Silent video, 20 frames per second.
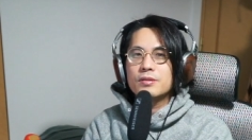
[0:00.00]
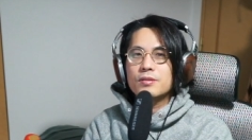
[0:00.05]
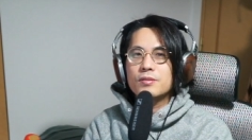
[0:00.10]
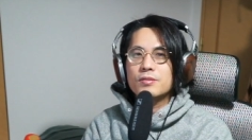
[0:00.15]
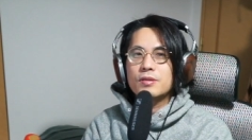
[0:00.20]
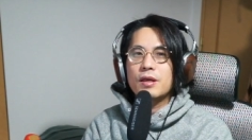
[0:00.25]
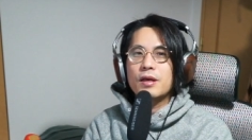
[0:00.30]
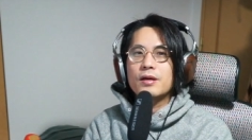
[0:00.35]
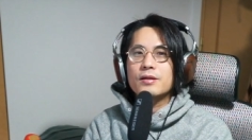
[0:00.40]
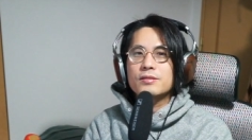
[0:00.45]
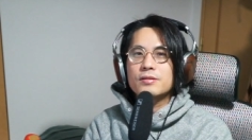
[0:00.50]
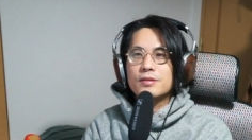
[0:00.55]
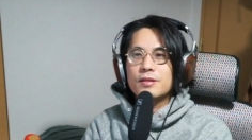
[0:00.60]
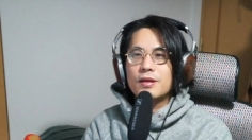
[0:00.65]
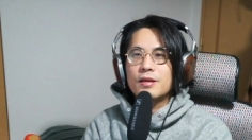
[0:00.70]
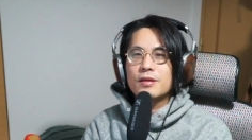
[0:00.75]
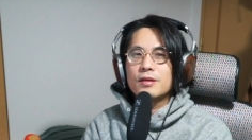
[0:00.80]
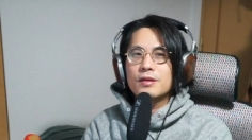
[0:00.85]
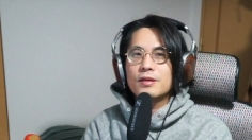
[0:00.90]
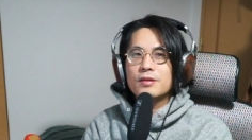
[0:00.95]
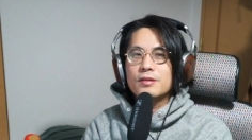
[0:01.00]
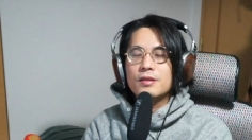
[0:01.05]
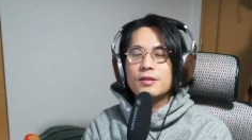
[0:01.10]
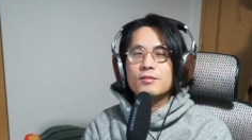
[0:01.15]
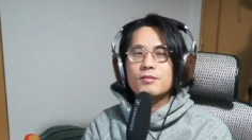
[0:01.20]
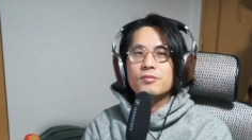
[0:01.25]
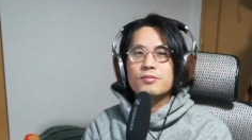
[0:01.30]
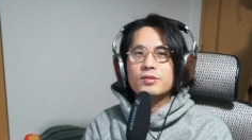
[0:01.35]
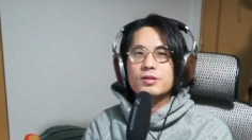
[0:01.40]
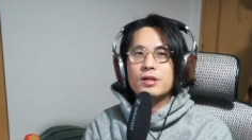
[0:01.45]
と出会って、で、
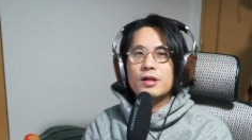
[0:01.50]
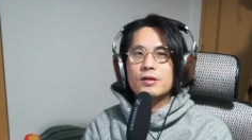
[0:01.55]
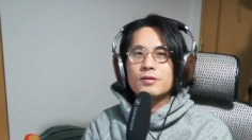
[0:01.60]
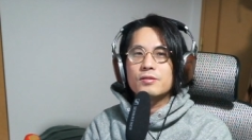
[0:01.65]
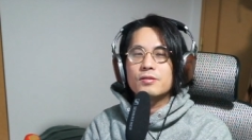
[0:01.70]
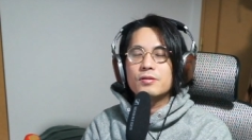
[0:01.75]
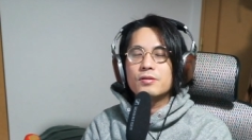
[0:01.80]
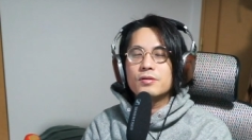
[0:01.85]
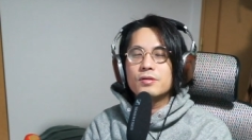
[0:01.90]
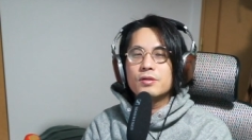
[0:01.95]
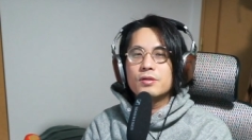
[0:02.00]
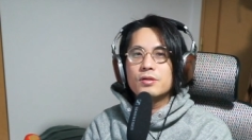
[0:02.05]
当時、あの、